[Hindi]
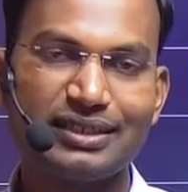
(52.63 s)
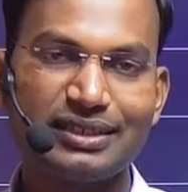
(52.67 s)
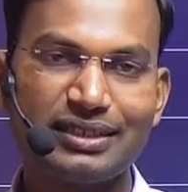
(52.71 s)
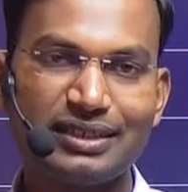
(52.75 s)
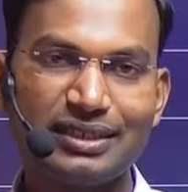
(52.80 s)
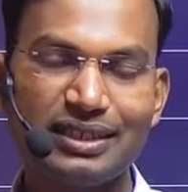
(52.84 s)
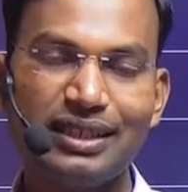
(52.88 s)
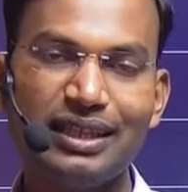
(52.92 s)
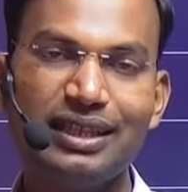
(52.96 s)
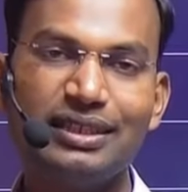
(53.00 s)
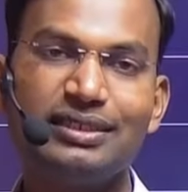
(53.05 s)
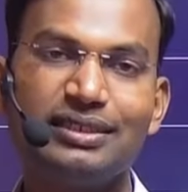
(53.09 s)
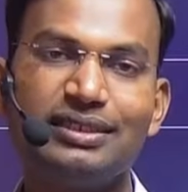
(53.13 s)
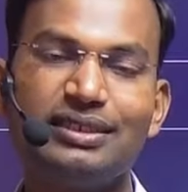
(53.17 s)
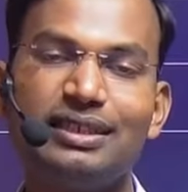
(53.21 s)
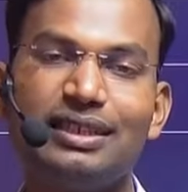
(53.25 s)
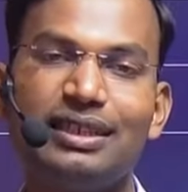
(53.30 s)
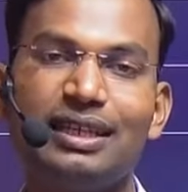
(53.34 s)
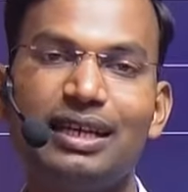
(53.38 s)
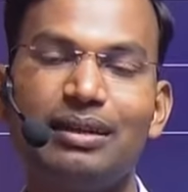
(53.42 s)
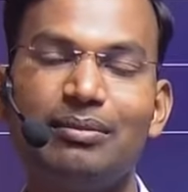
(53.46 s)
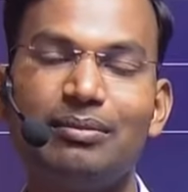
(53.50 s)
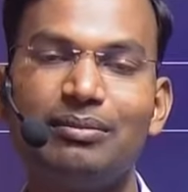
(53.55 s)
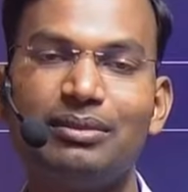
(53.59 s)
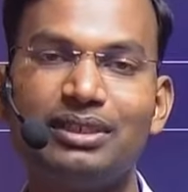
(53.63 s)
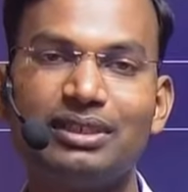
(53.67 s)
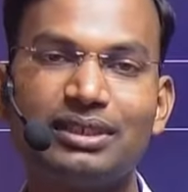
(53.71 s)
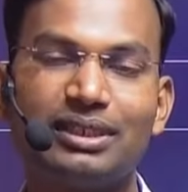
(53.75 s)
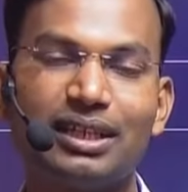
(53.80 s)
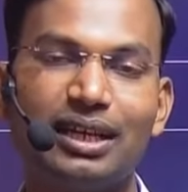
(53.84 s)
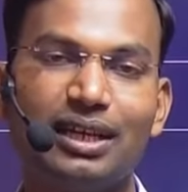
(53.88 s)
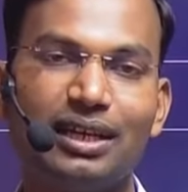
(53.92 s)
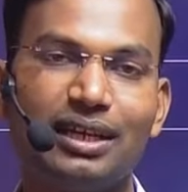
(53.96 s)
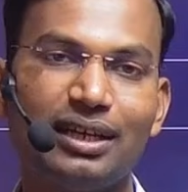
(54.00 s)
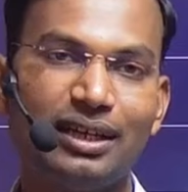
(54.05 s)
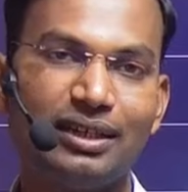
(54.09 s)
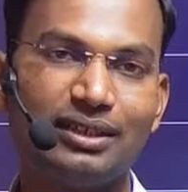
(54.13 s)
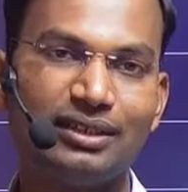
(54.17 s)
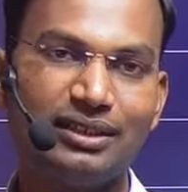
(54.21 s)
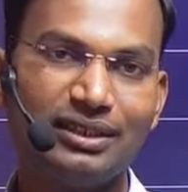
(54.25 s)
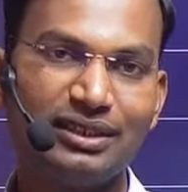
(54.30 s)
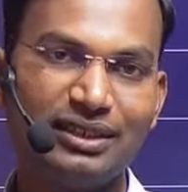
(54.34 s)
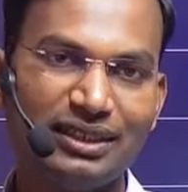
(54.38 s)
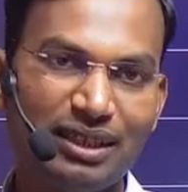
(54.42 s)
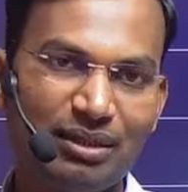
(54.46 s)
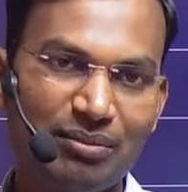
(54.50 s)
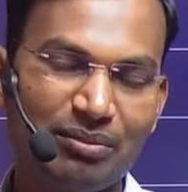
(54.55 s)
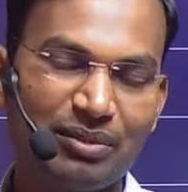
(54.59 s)
सीधे सीधे हम इस
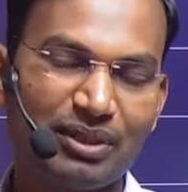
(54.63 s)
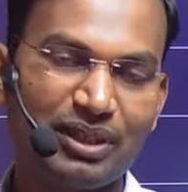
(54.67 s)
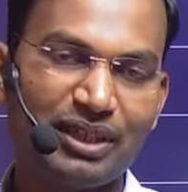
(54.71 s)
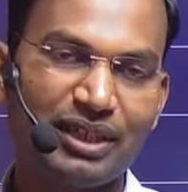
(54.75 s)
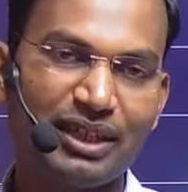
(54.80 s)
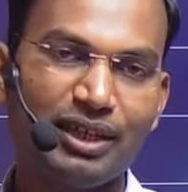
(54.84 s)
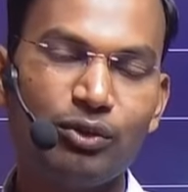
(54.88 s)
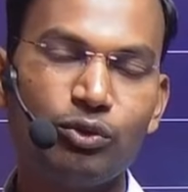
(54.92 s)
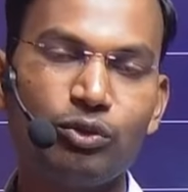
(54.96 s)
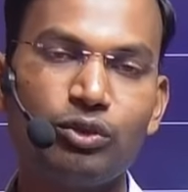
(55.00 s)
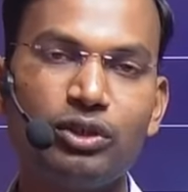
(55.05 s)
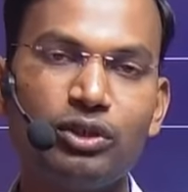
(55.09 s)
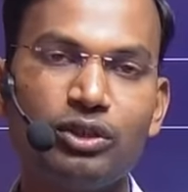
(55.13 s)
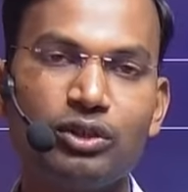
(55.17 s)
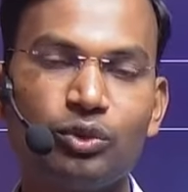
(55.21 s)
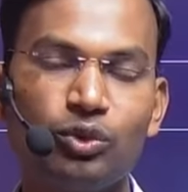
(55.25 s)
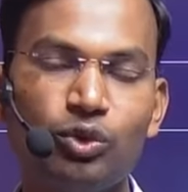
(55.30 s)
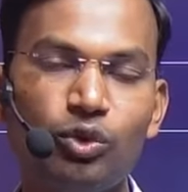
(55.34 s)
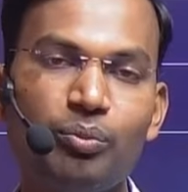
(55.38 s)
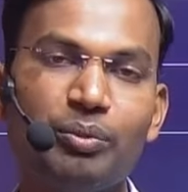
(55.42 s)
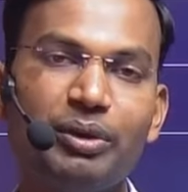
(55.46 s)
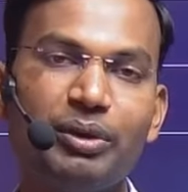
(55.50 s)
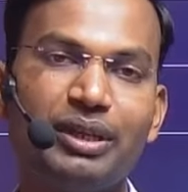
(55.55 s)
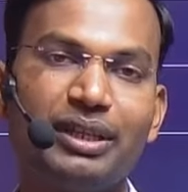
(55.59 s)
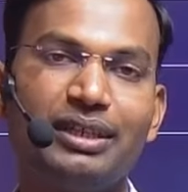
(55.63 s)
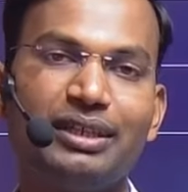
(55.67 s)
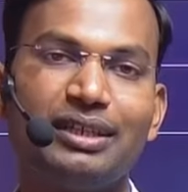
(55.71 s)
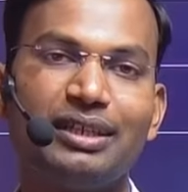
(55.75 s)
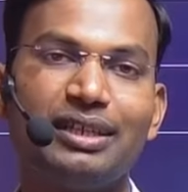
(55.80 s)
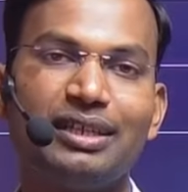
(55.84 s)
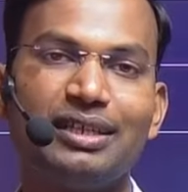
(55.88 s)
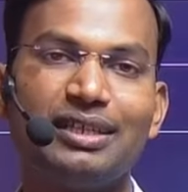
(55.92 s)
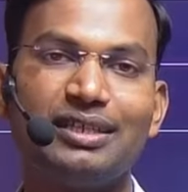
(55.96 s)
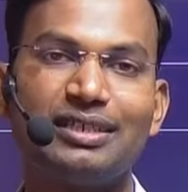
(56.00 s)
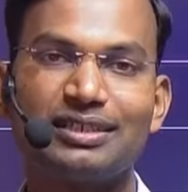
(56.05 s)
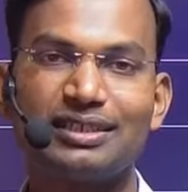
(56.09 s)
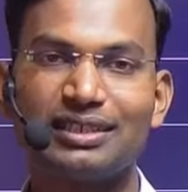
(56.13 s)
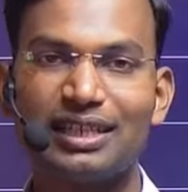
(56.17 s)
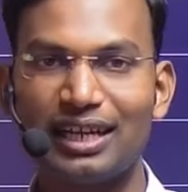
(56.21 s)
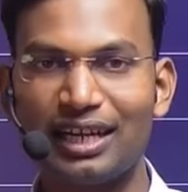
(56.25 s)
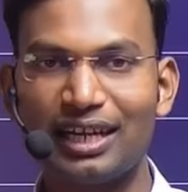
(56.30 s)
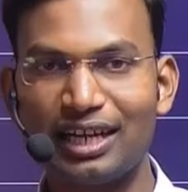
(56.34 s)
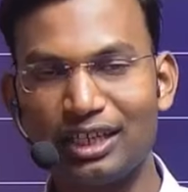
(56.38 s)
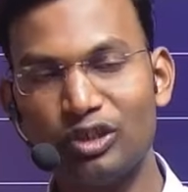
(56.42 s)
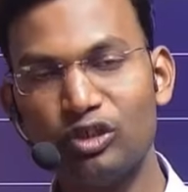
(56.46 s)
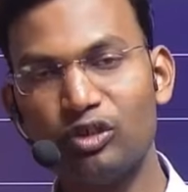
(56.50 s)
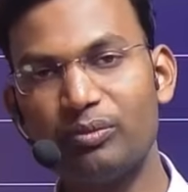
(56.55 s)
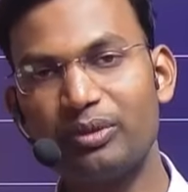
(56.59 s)
अधिनियम के उन दो बड़े
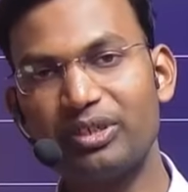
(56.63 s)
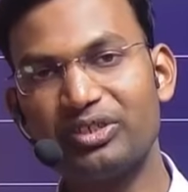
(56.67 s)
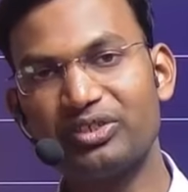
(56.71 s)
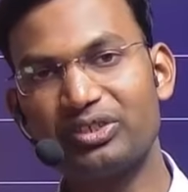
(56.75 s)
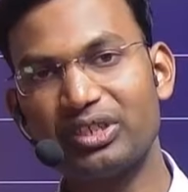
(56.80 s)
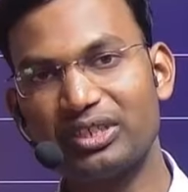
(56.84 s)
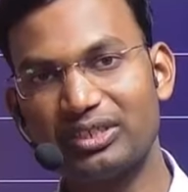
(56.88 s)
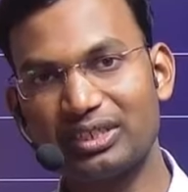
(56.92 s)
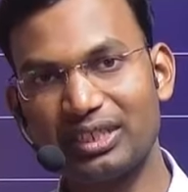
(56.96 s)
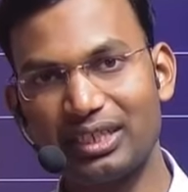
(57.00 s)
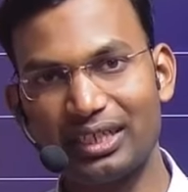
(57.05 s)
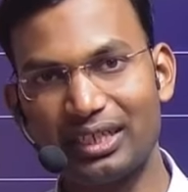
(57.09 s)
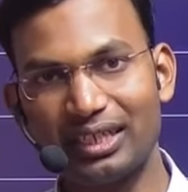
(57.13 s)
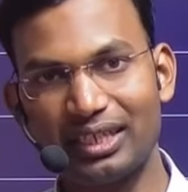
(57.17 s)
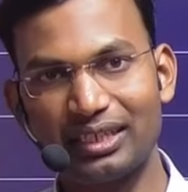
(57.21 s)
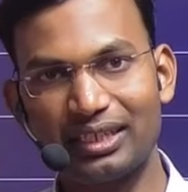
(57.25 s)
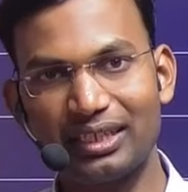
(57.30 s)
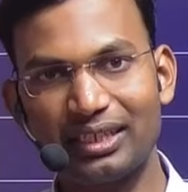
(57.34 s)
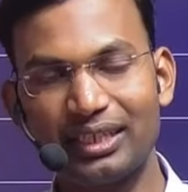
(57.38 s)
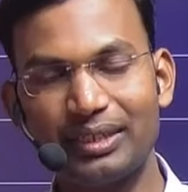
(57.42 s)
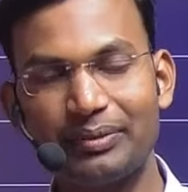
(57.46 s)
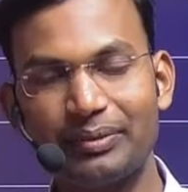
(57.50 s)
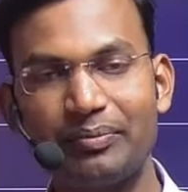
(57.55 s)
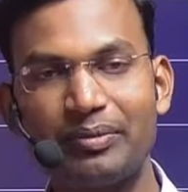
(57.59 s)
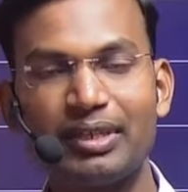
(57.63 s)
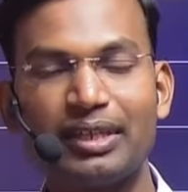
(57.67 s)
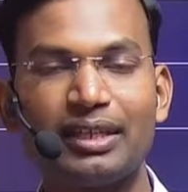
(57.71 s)
संगठनों पर चर्चा करेंगे